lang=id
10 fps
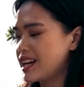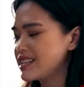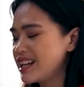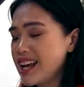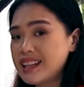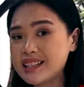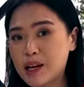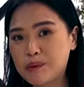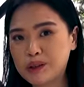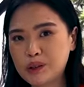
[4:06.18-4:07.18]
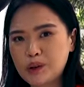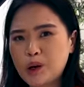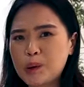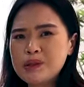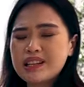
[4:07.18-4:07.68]
saya kasih lihat ya sahabat
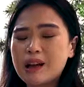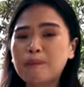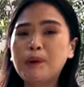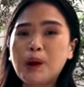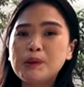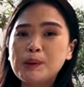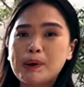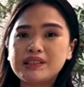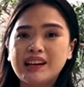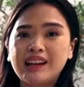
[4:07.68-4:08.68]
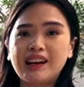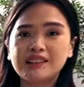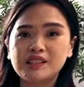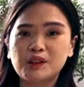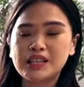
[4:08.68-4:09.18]
Toto. Kalau misalnya belum dipasangin
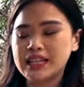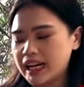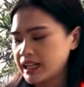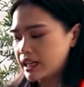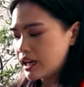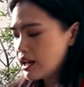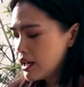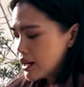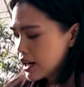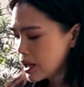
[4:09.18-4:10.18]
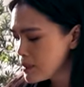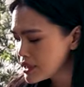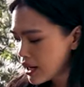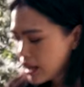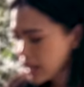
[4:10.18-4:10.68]
aksesoris ini, kalian
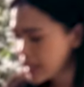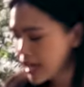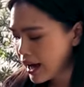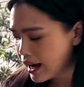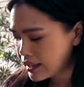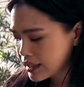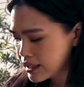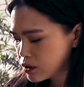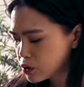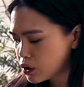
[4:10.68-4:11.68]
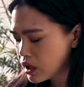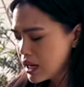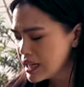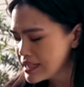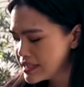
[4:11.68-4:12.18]
bisa ngelihat ini tuh
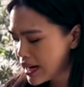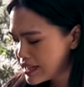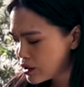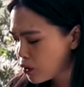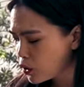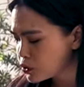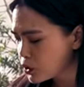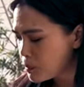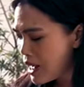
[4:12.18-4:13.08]
jadi kotor